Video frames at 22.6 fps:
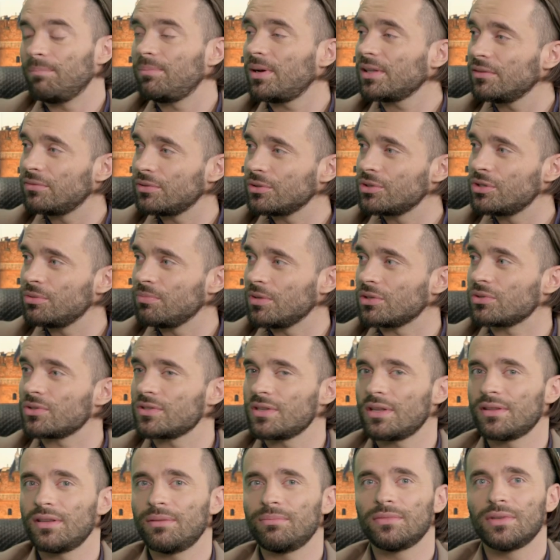Panie Włodzimierzu,
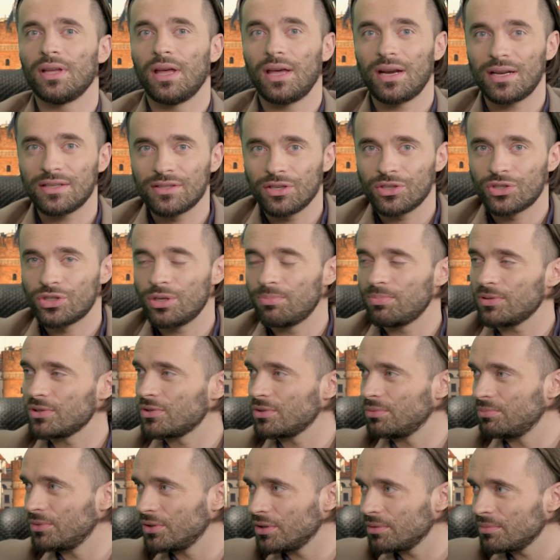zatem raz jeszcze
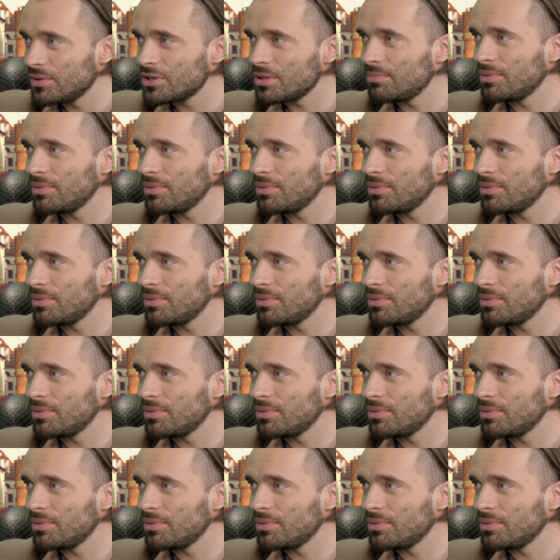podsumujmy,